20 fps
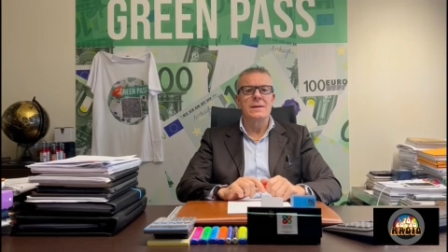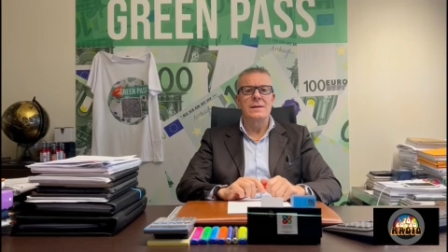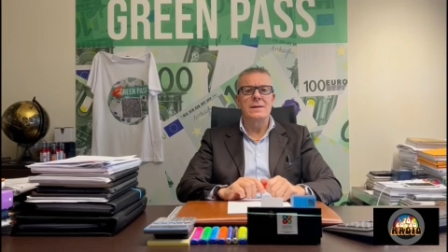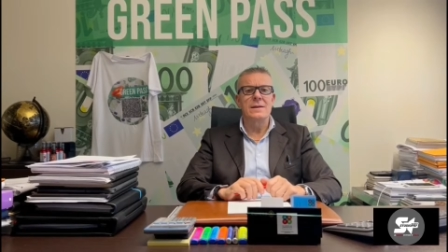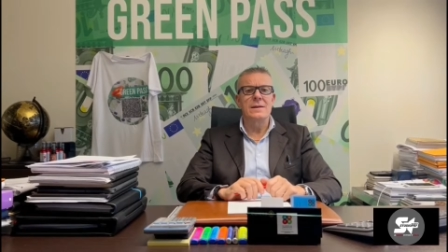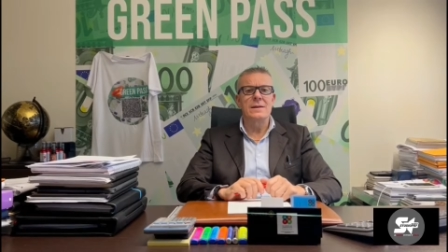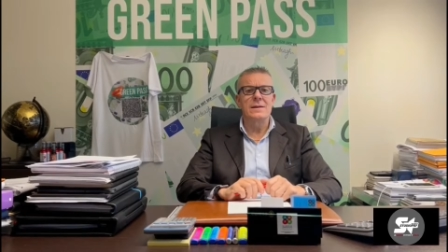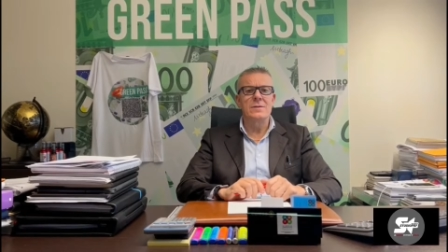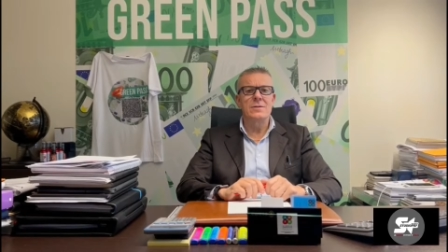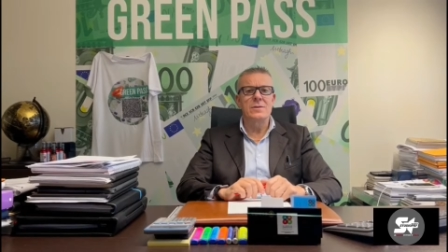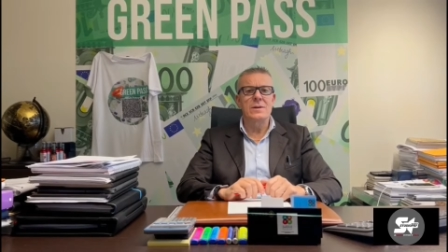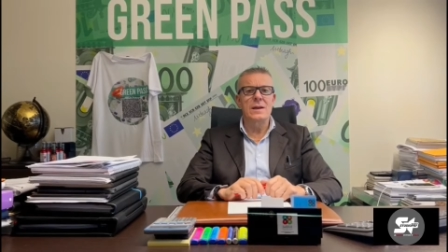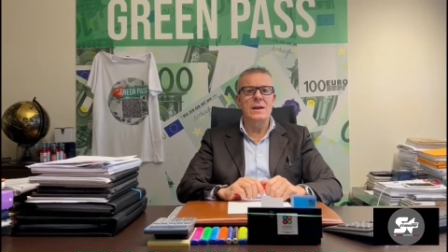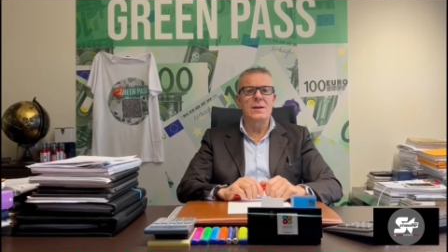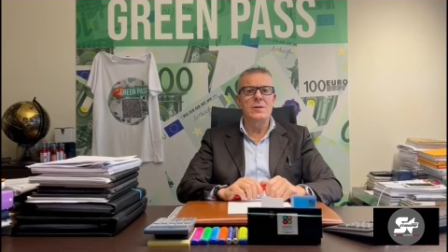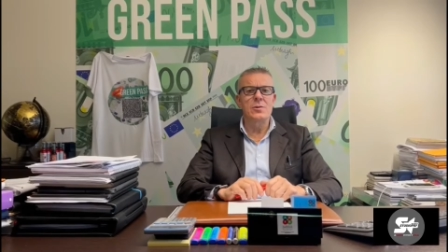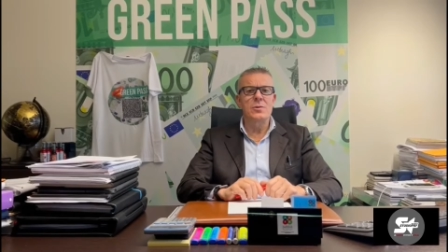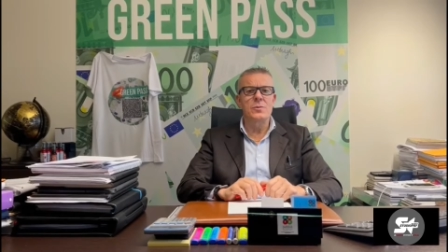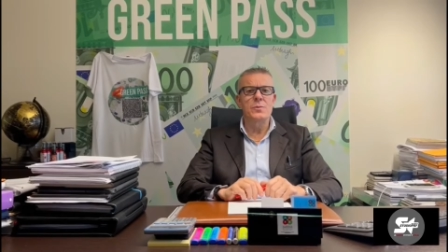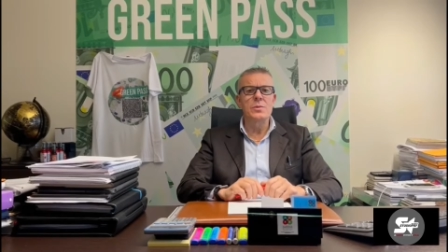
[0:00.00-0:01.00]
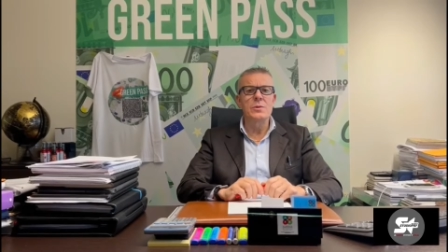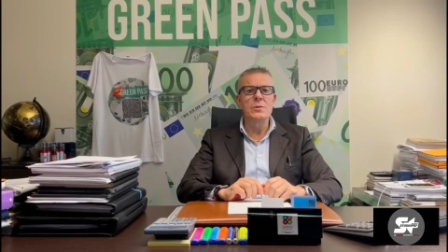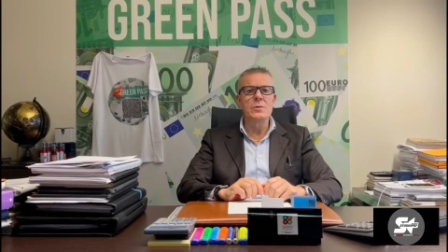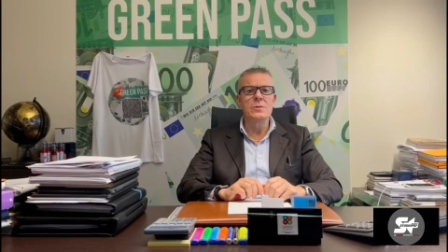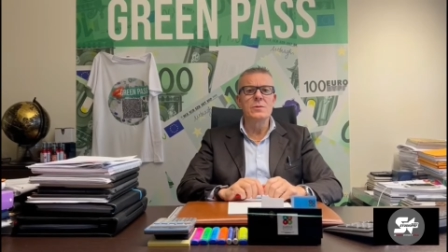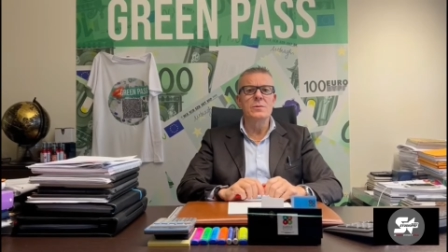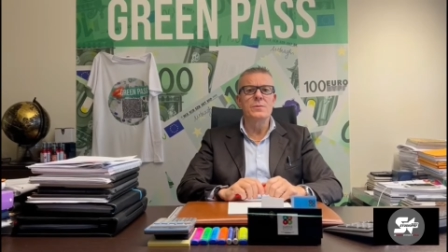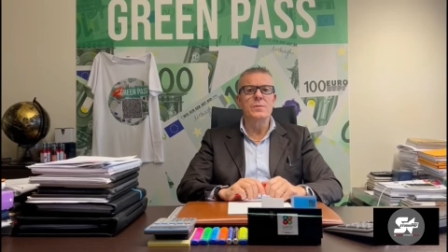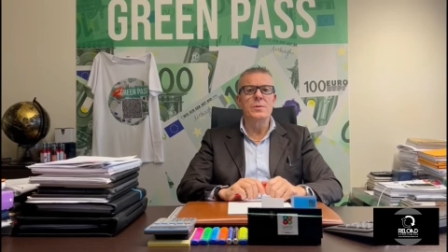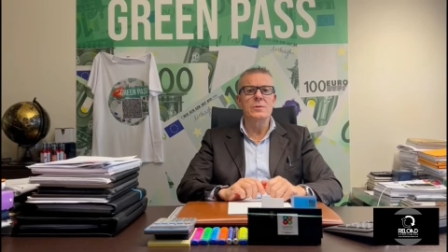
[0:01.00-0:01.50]
eh, non hanno
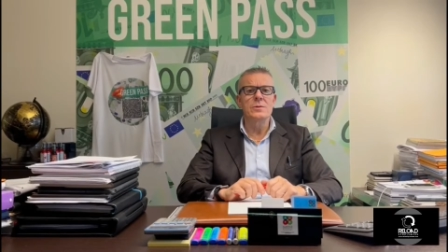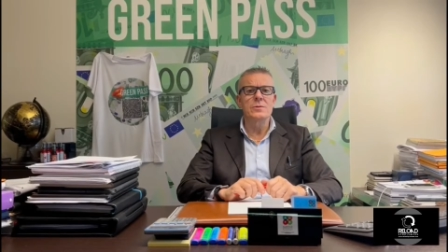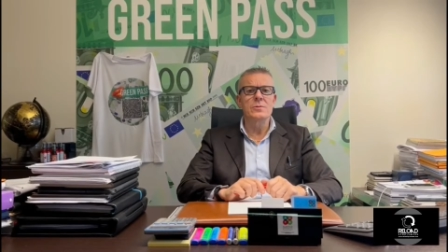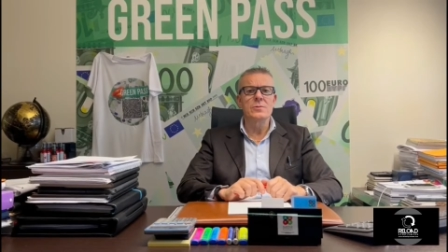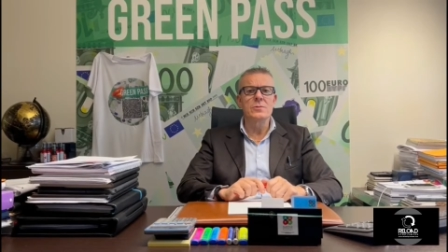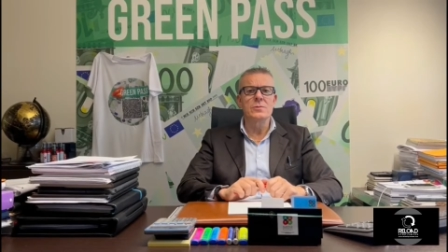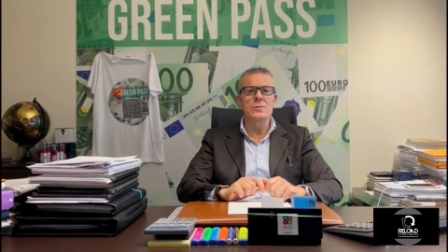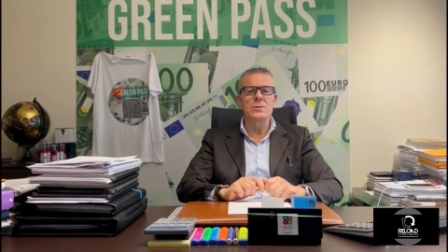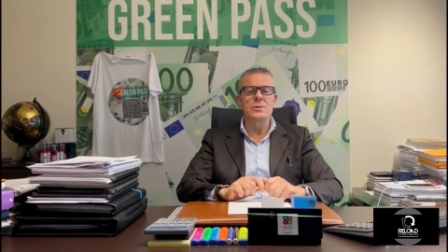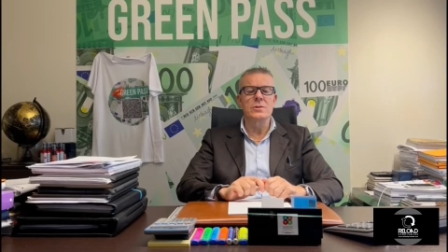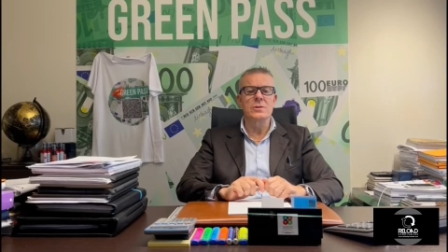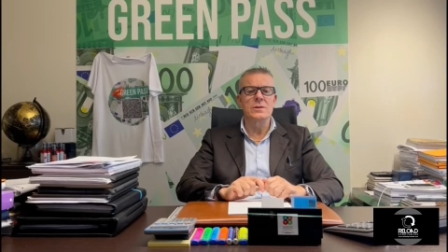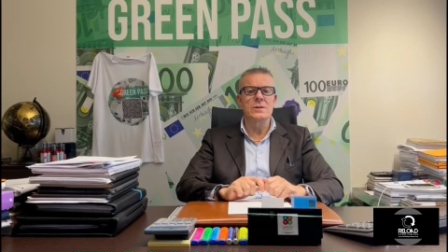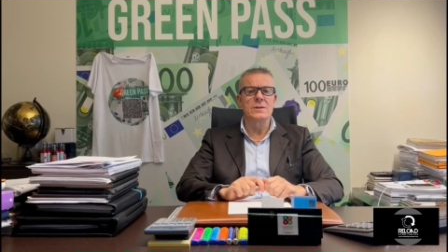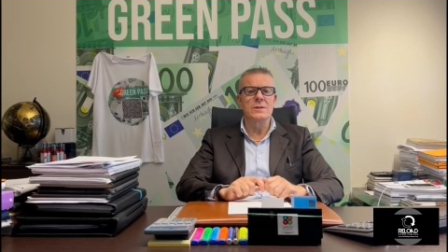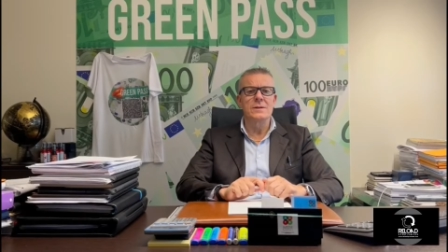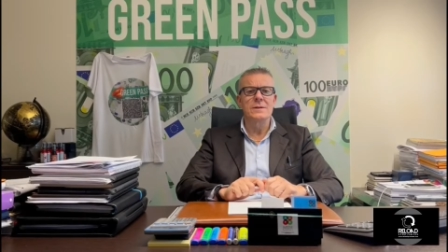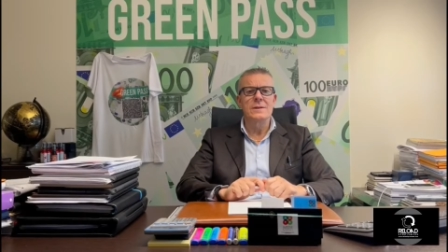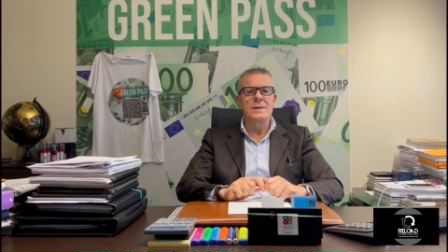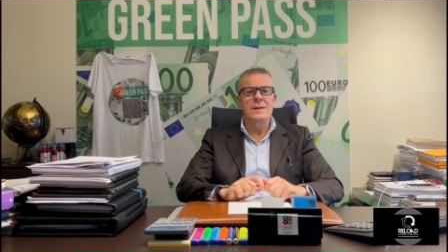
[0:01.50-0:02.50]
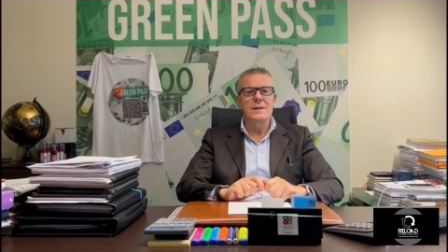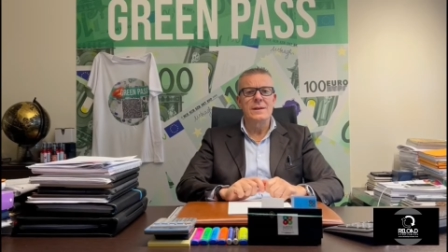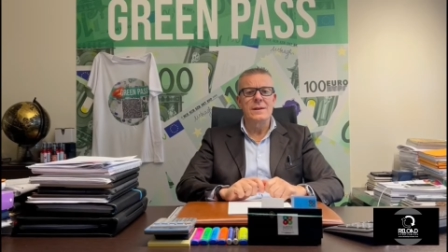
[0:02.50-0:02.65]
più potuto